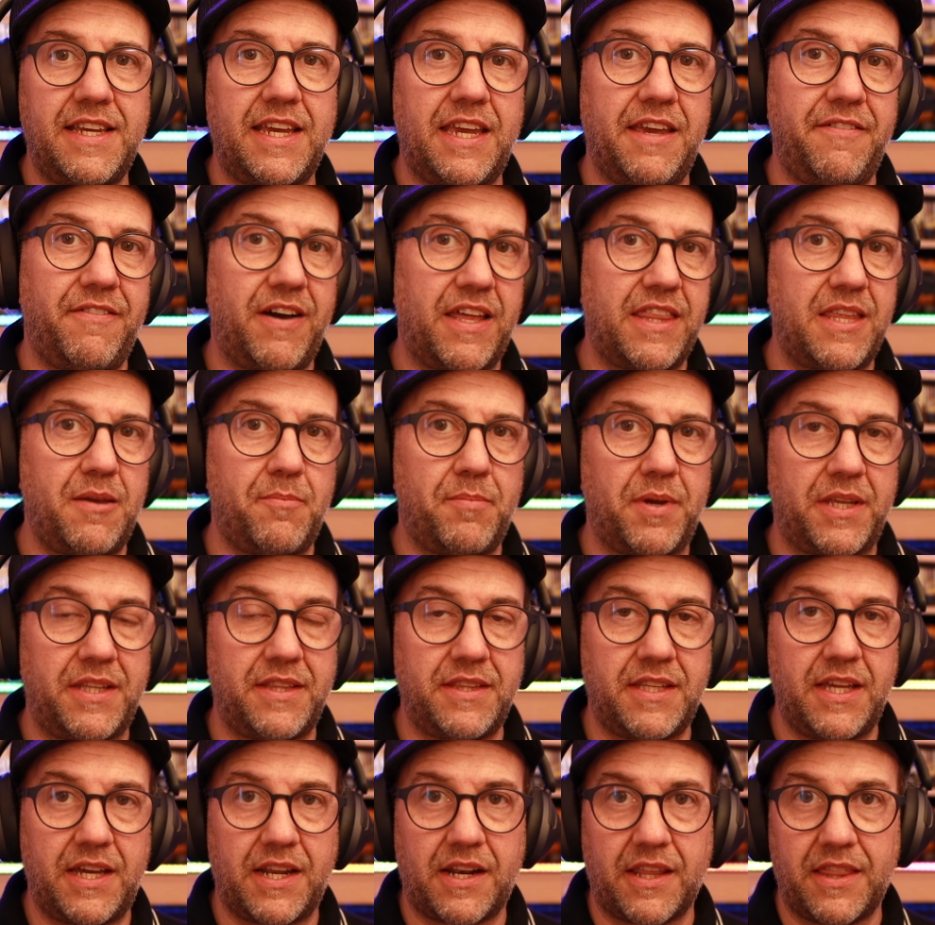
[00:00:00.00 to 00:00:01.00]
que va a
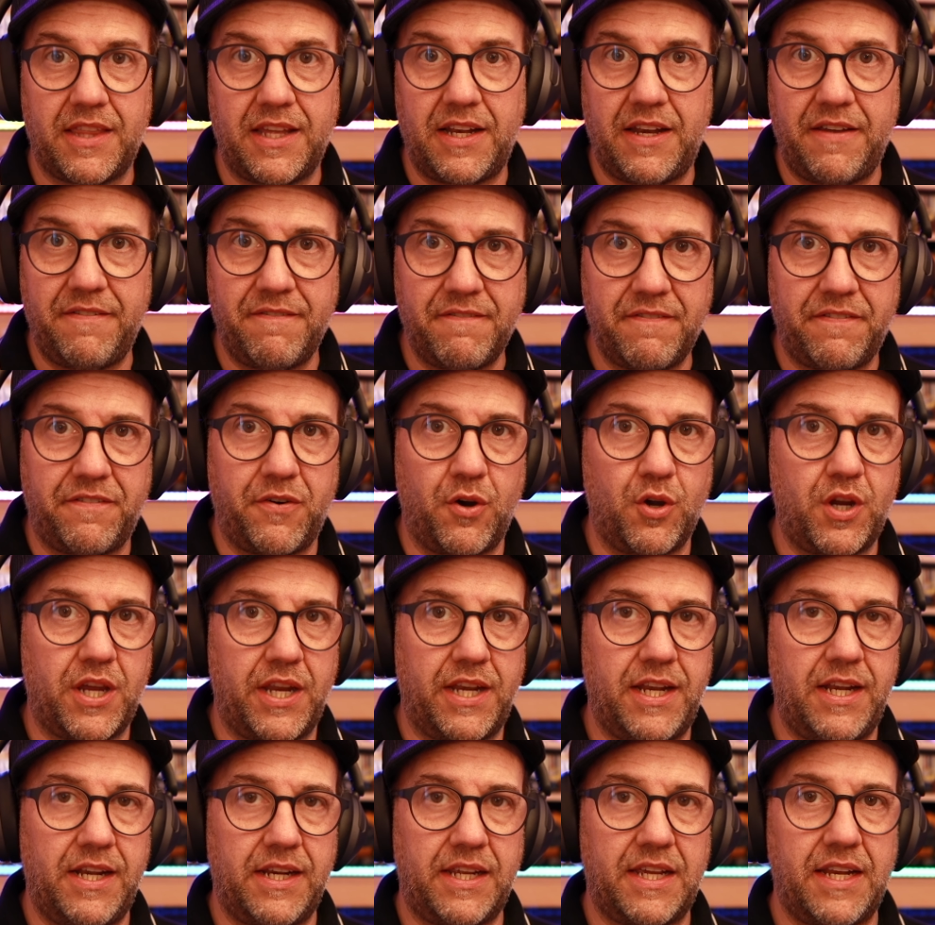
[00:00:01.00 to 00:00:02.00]
depender del enfoque
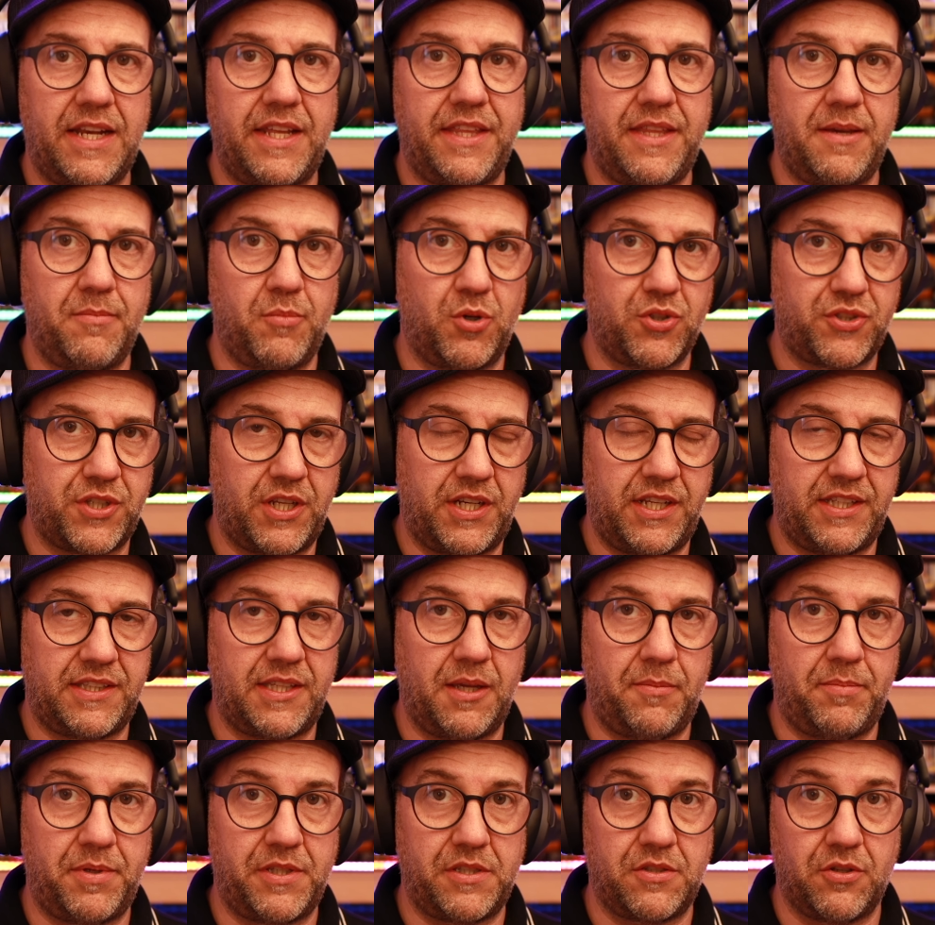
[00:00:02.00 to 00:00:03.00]
en el que le demos en este
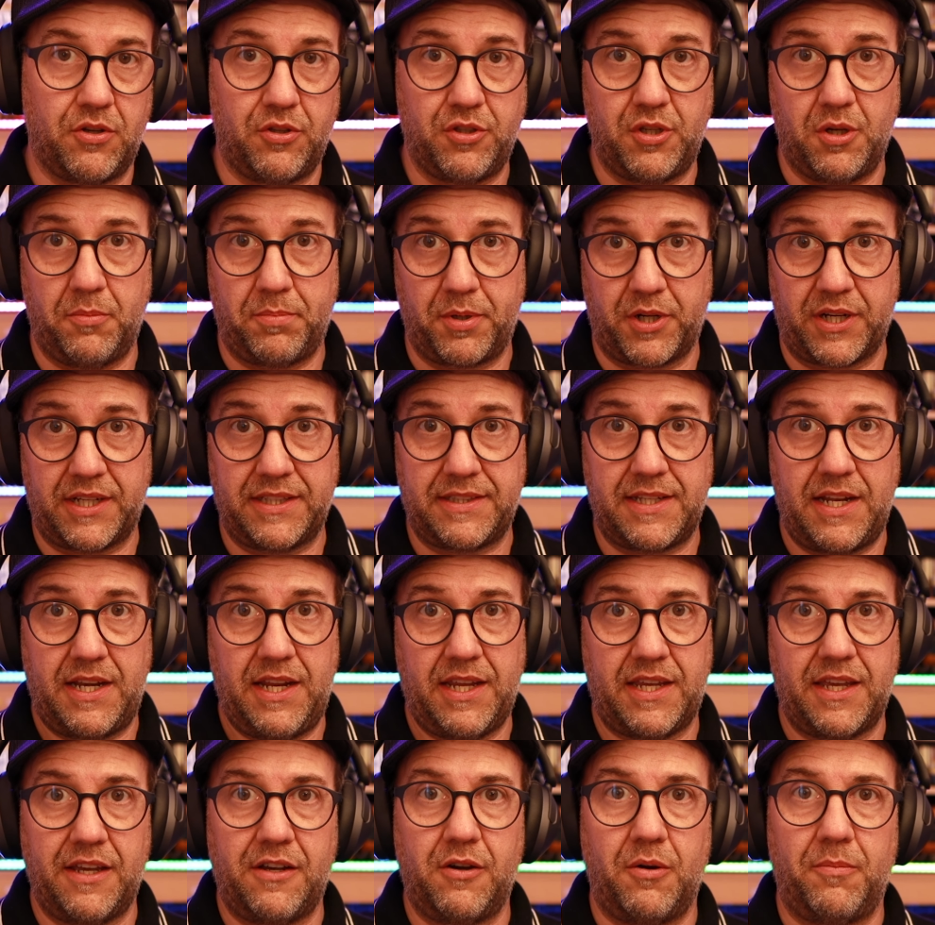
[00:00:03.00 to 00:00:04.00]
episodio, porque
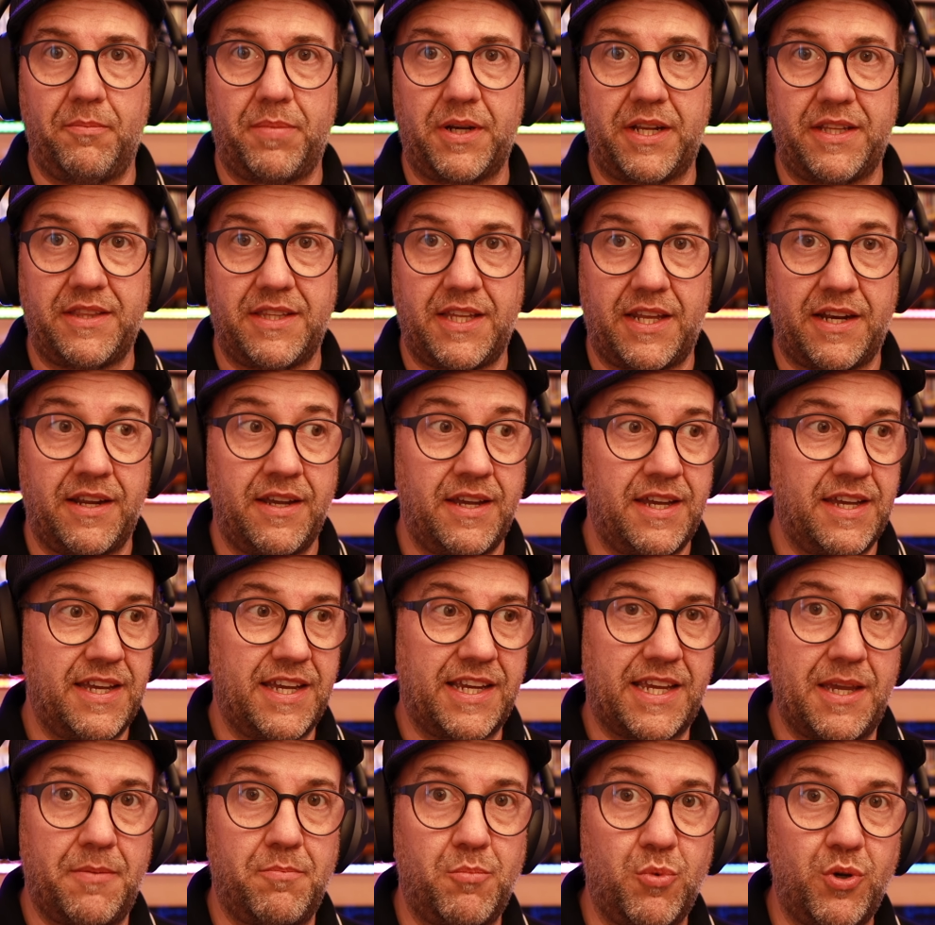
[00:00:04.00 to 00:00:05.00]
tenés que comprender
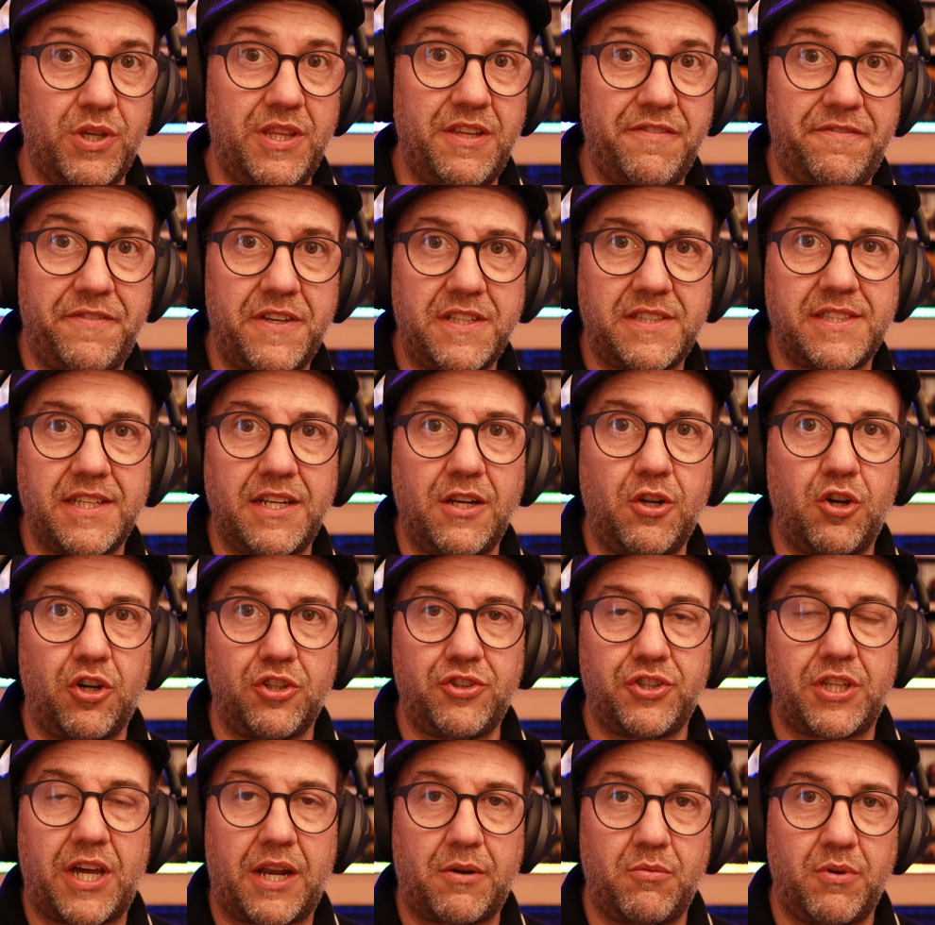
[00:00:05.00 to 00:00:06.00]
que es muy difícil
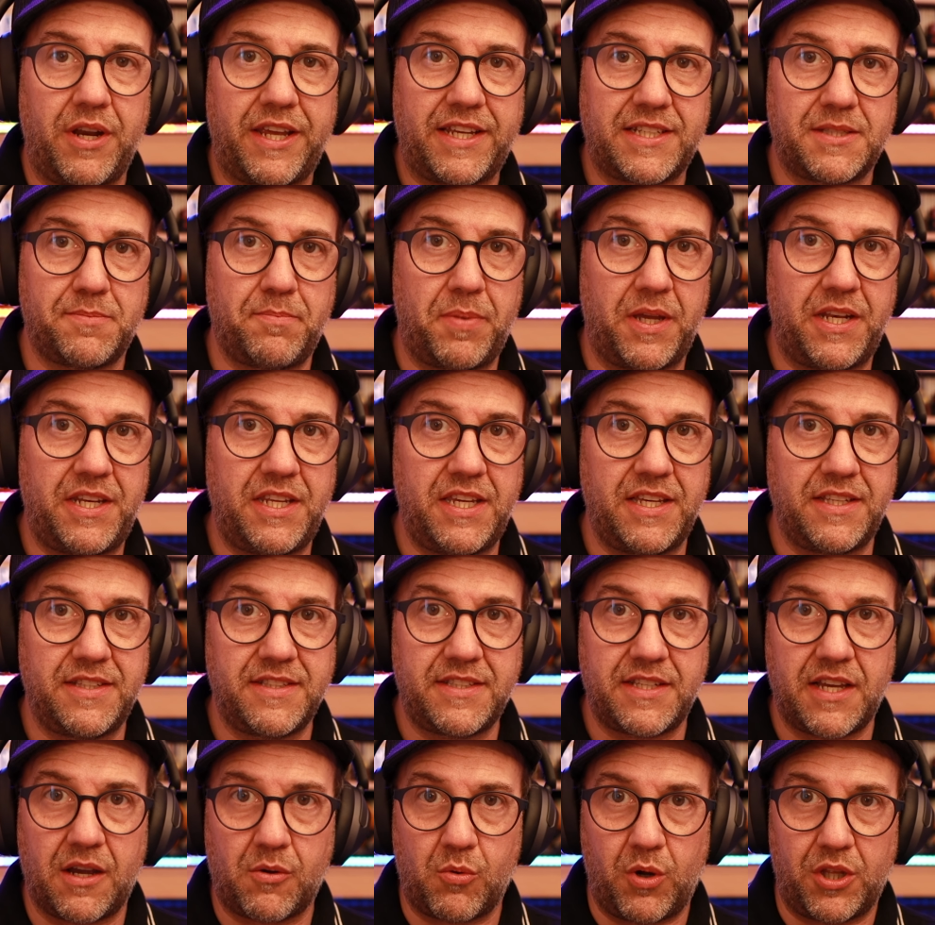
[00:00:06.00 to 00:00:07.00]
contar una
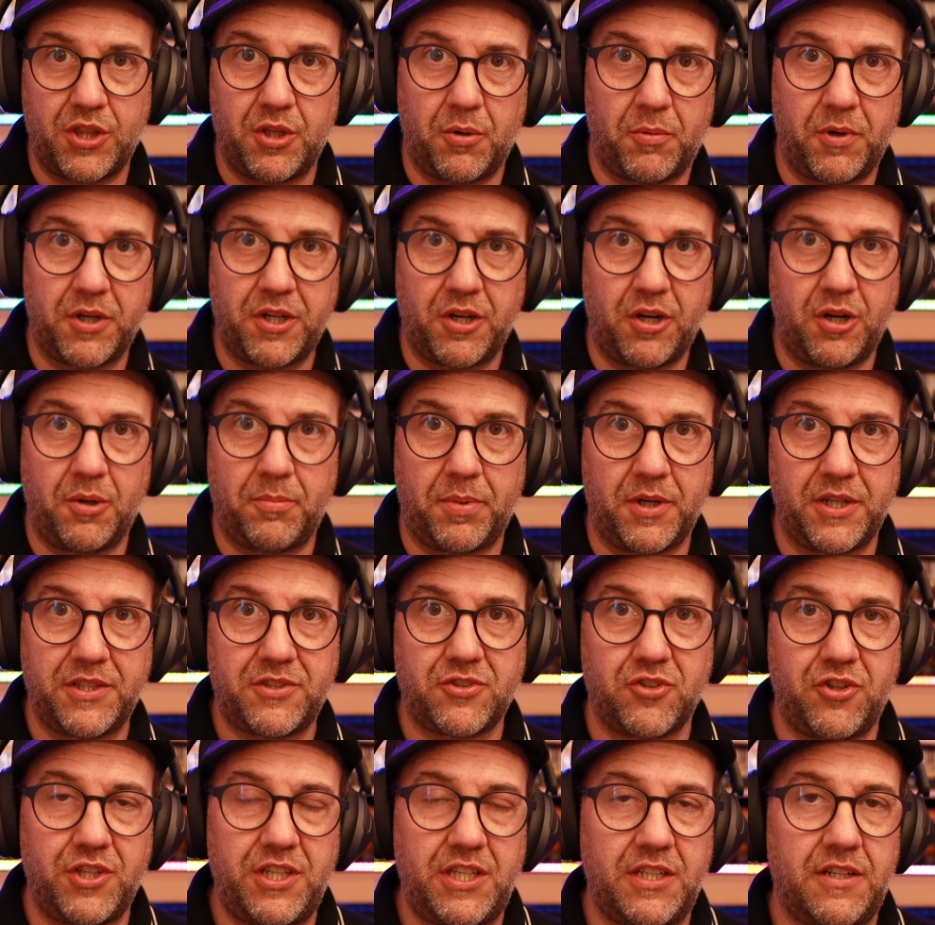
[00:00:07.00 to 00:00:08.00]
experiencia cuando vos no lo
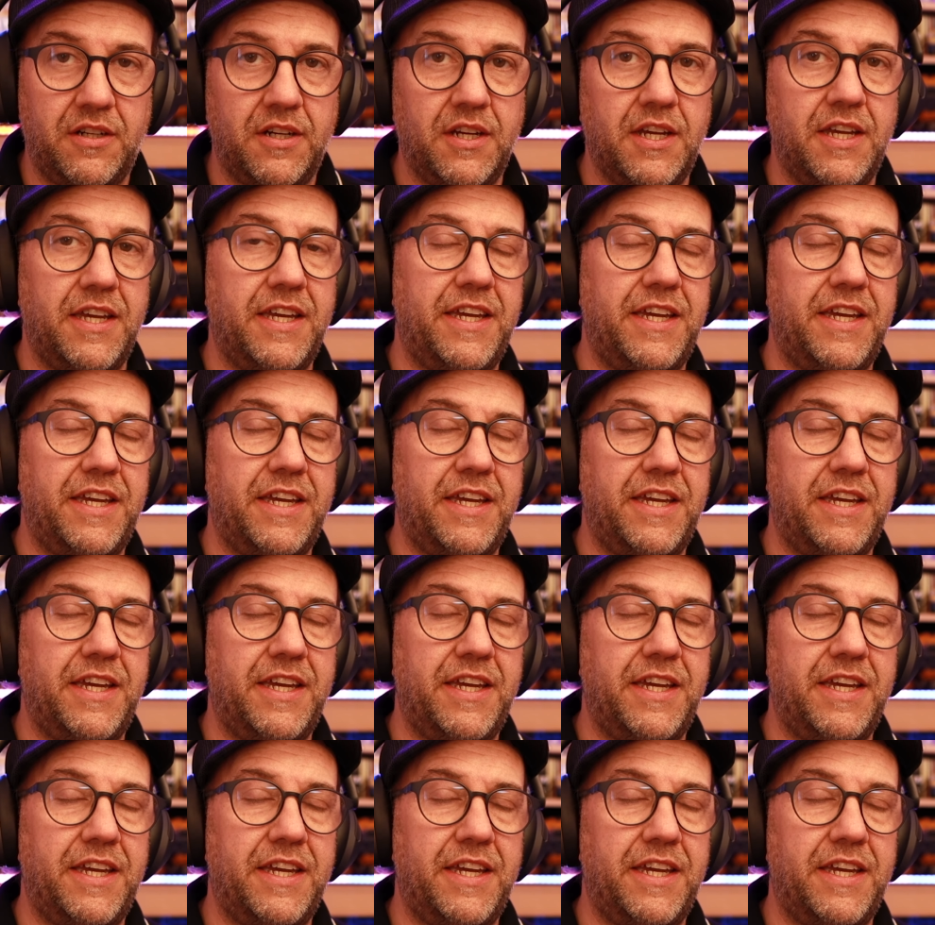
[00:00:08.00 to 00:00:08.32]
podés oír.